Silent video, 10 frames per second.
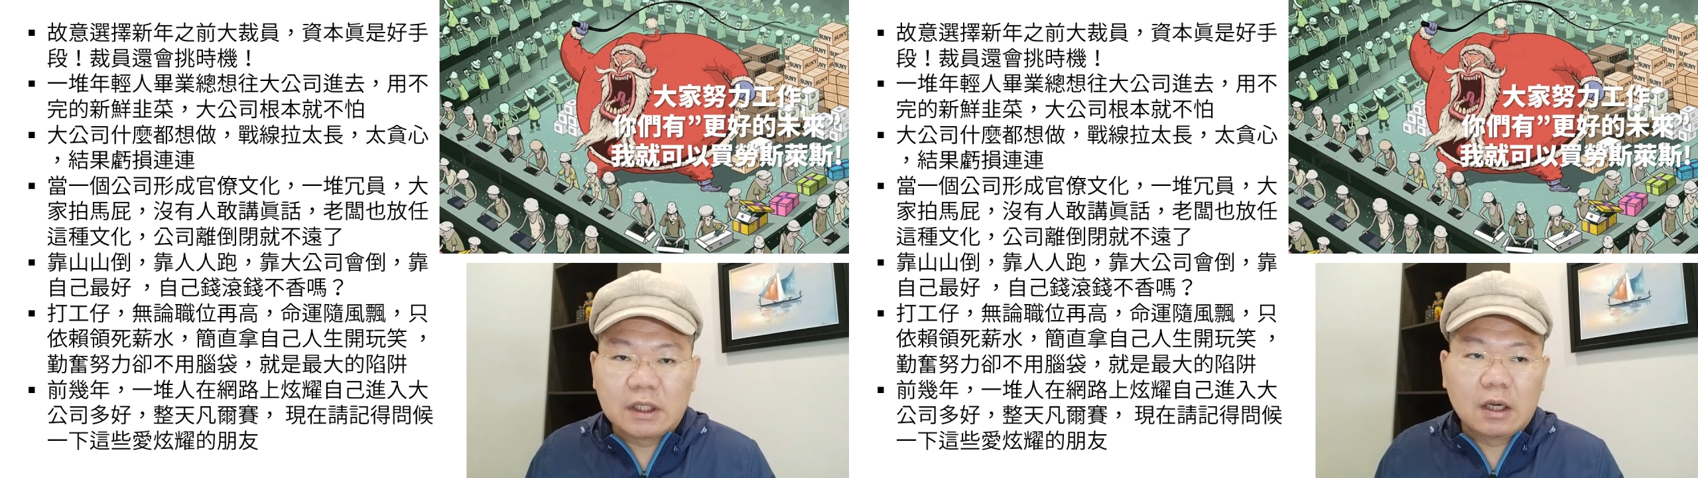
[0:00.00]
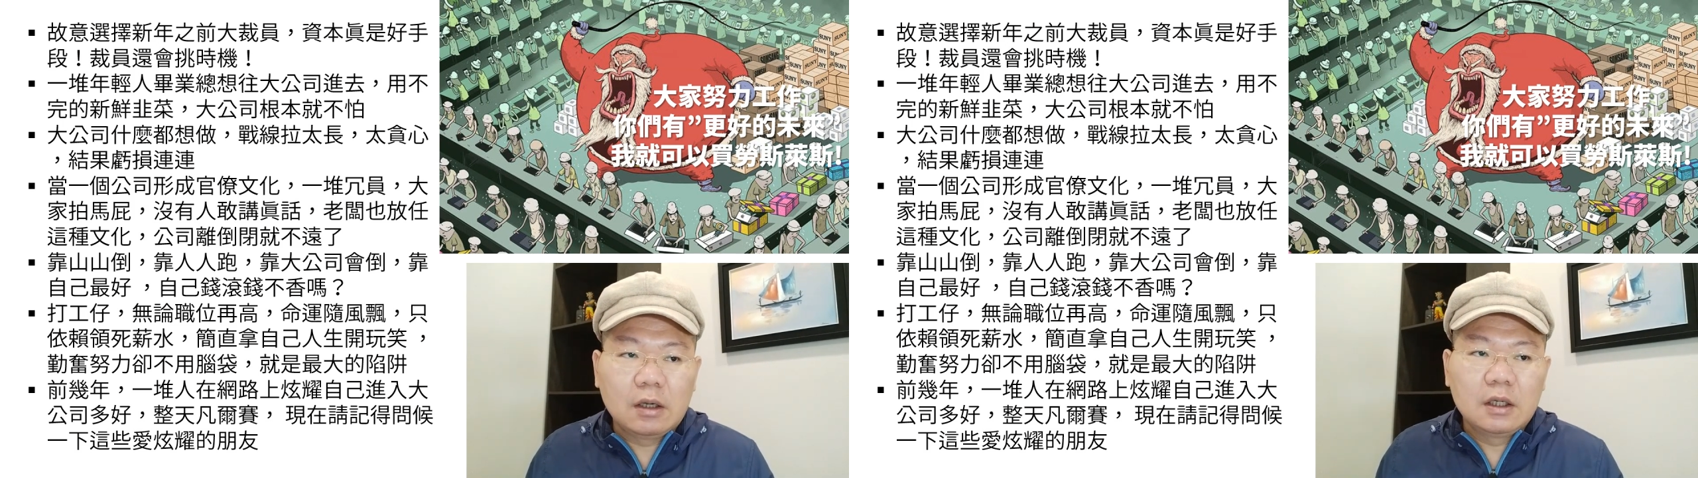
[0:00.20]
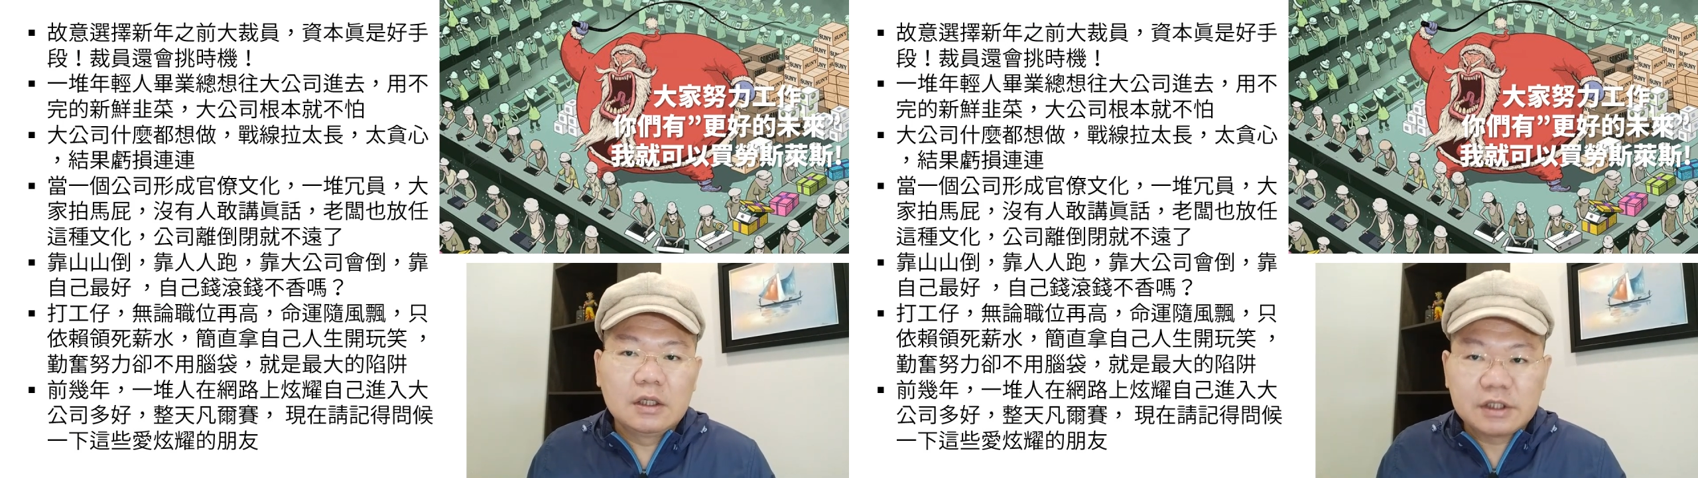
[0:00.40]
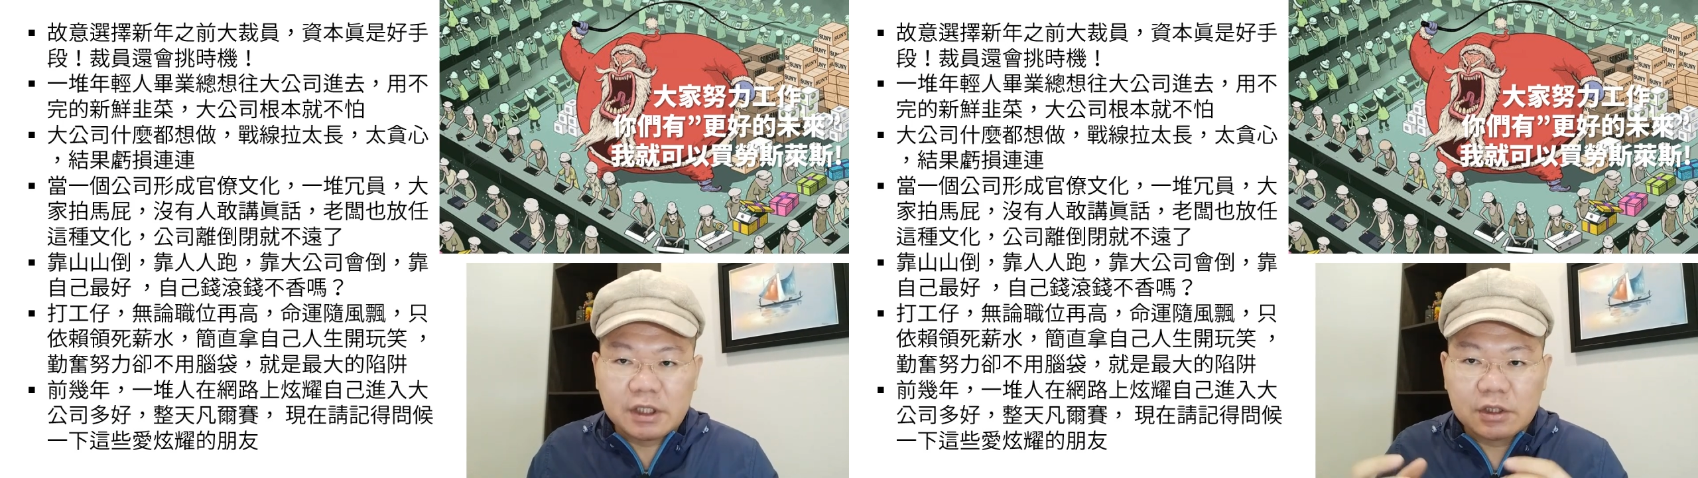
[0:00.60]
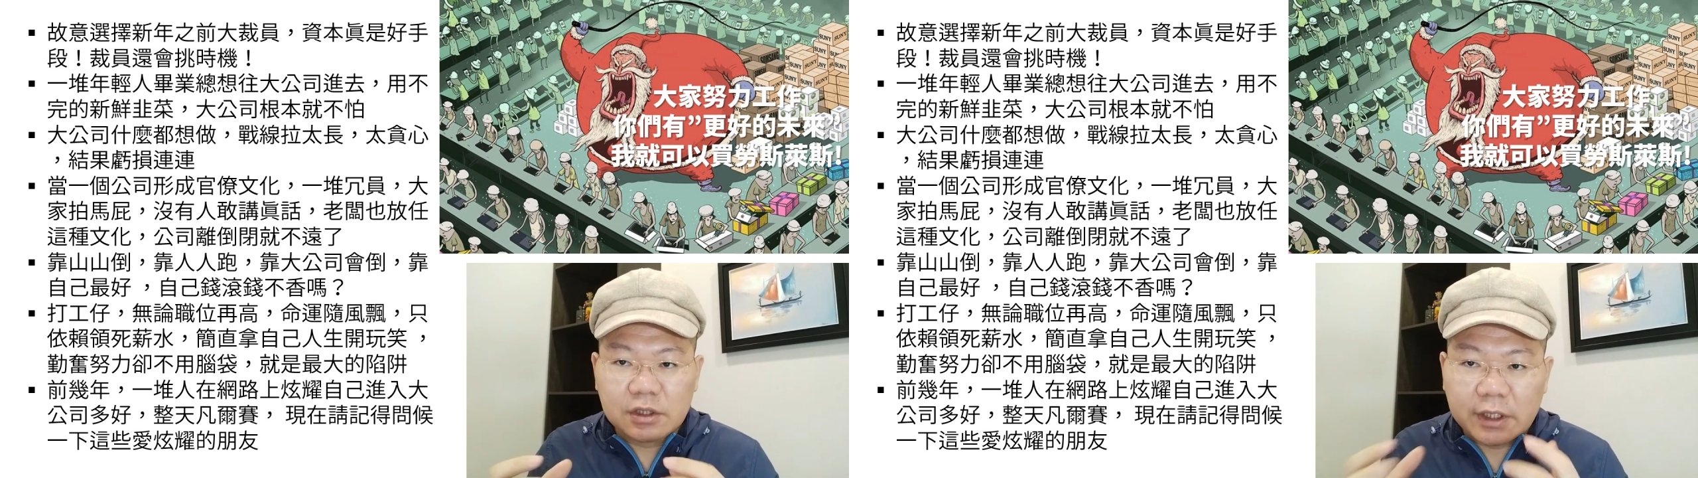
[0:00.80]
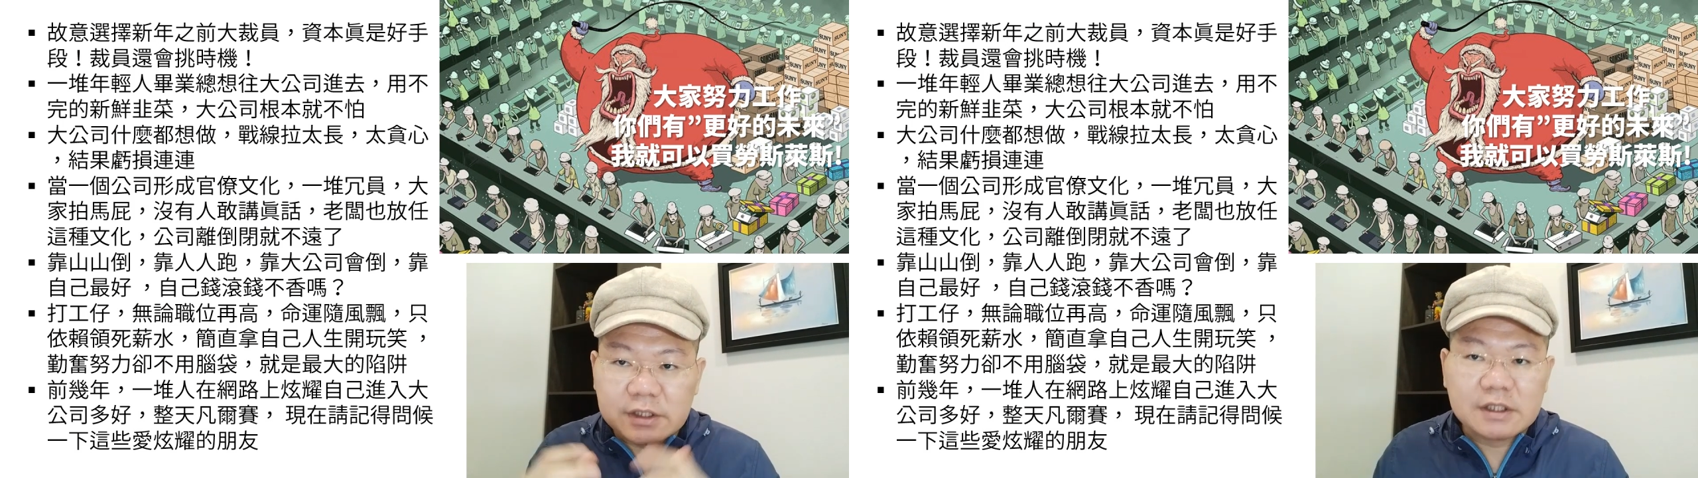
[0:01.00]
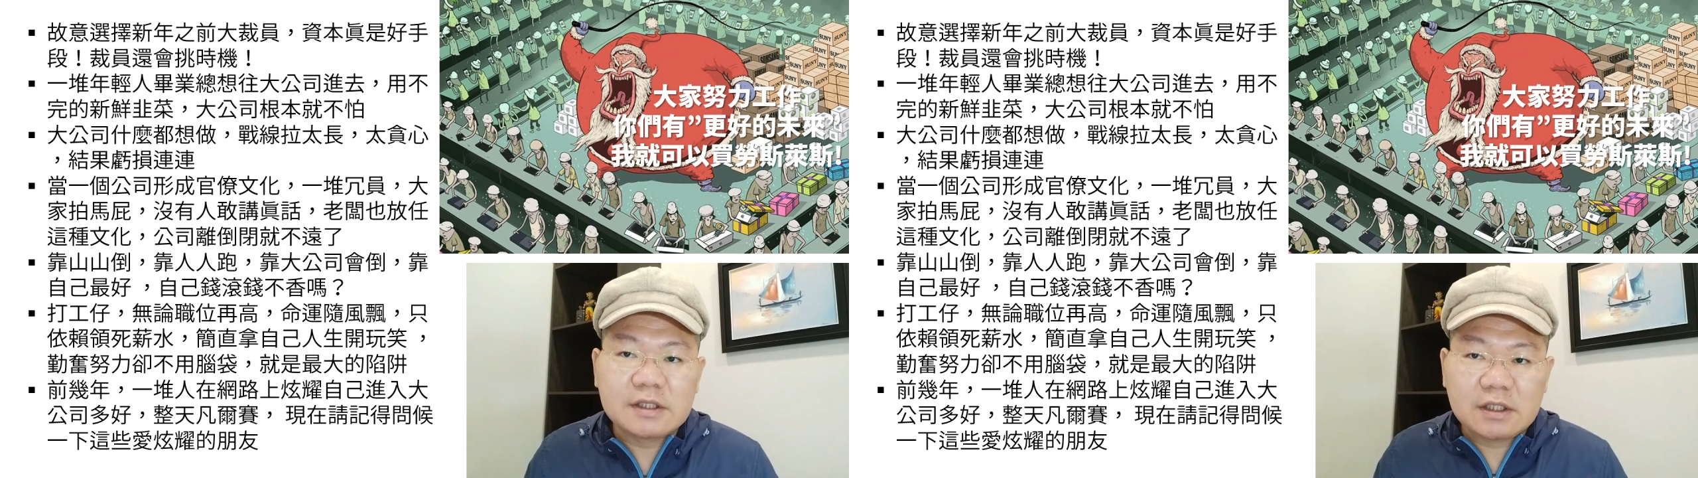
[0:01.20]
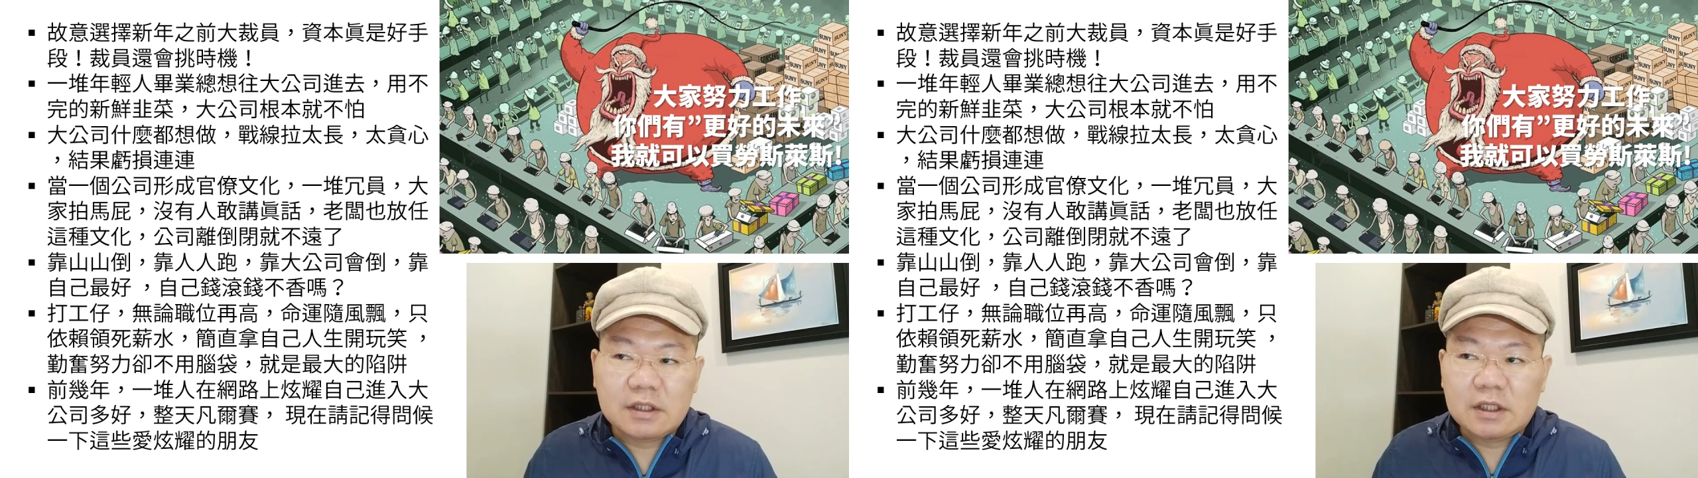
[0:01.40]
然后先累积
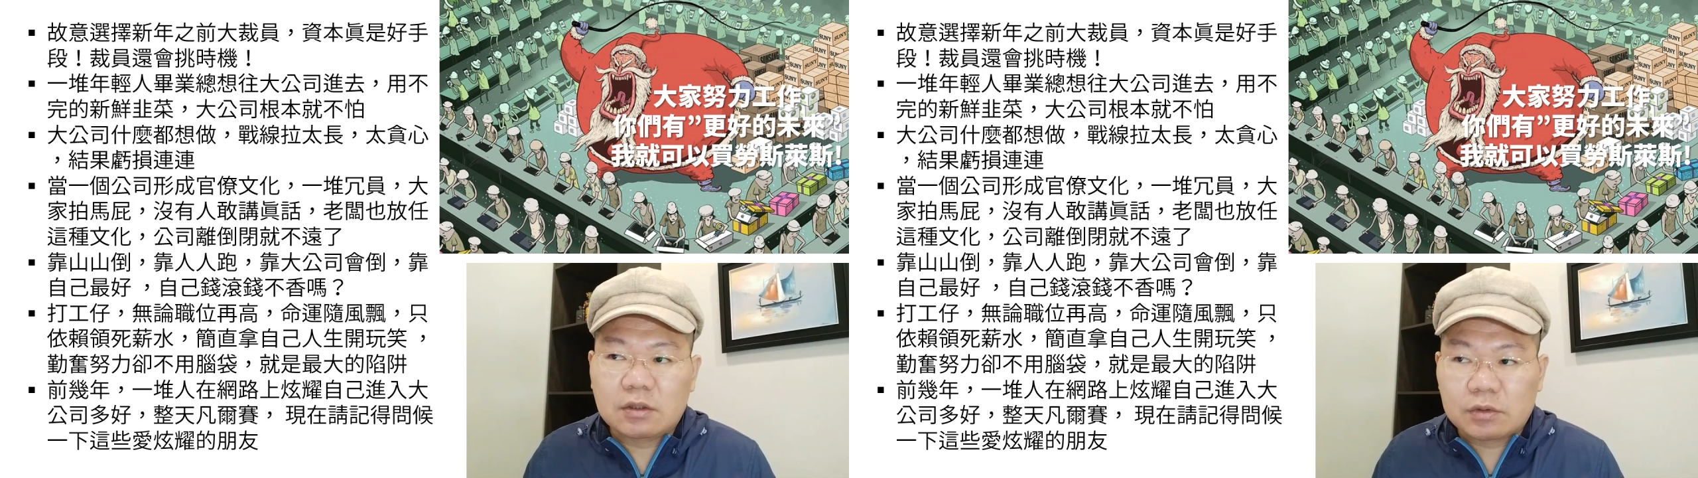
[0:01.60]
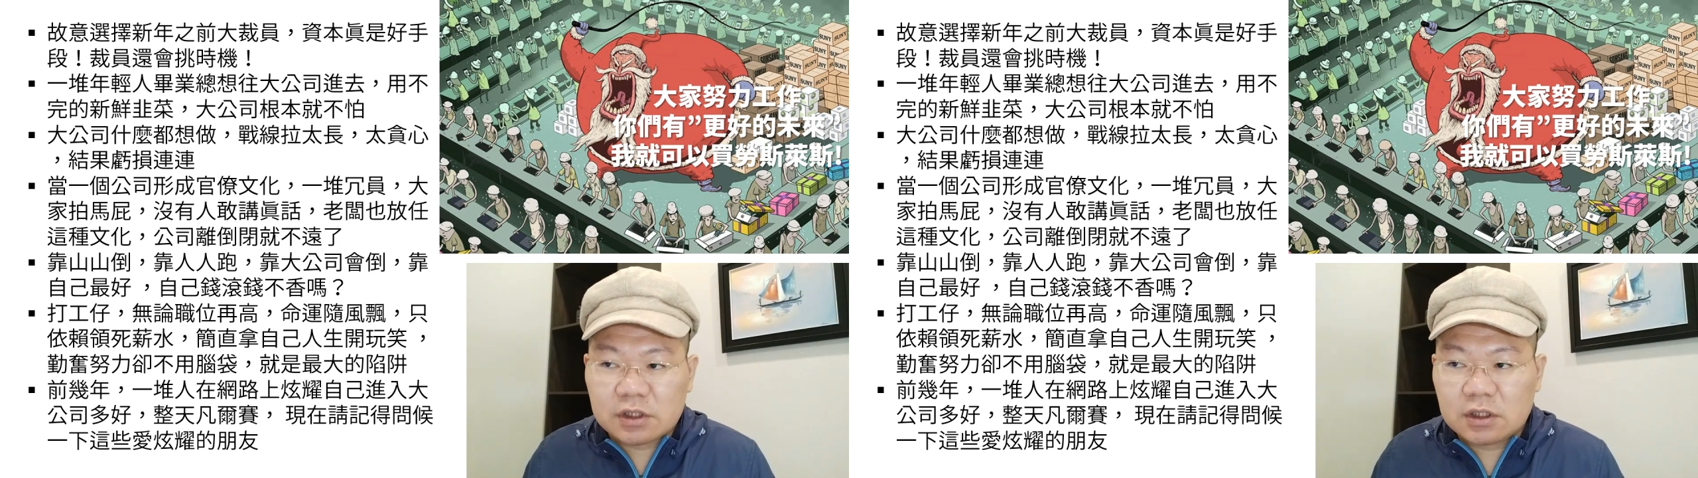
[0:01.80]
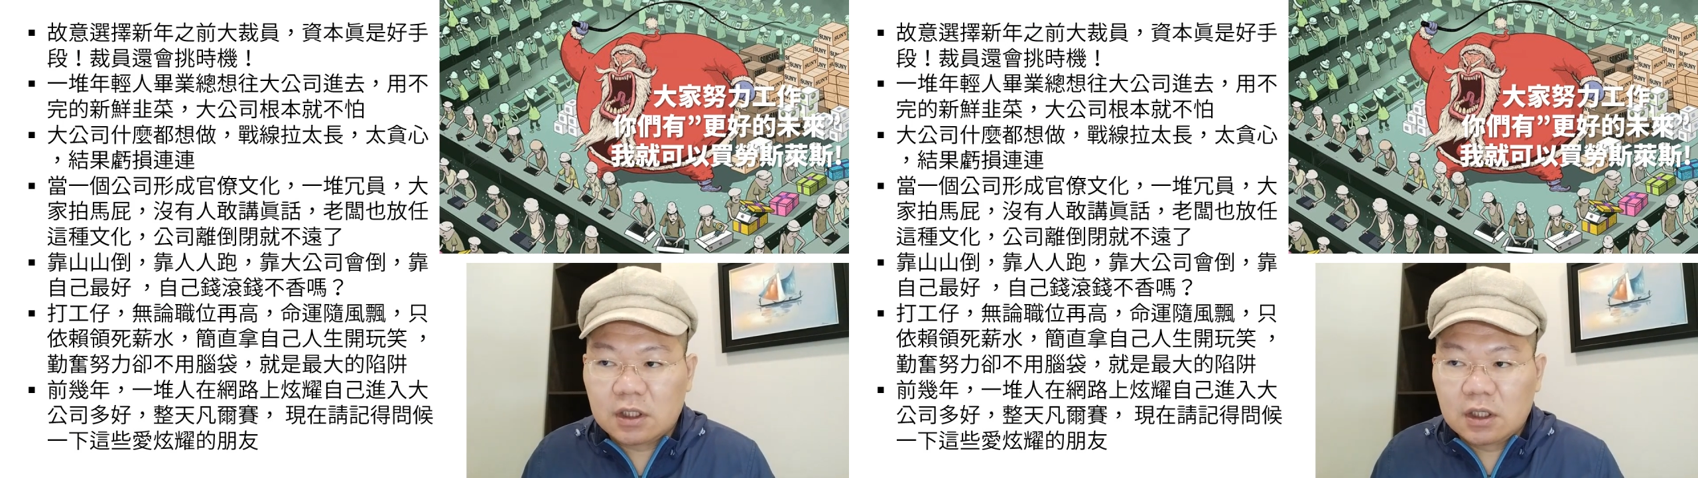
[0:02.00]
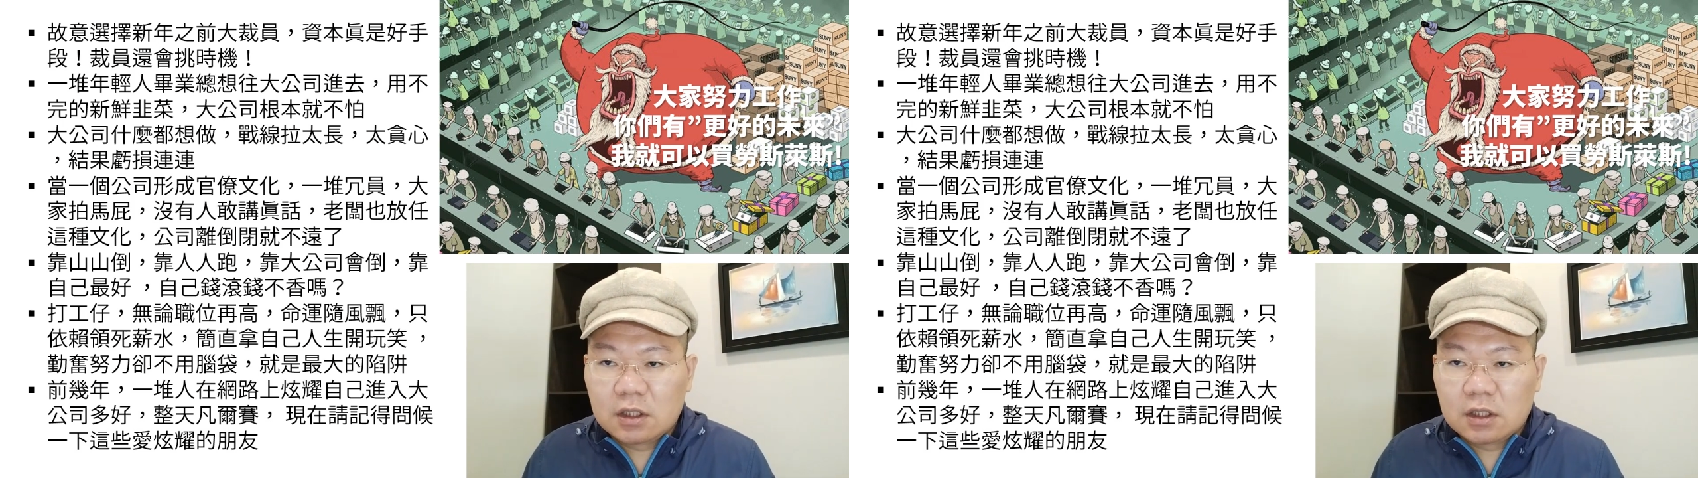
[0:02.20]
自己第一桶金。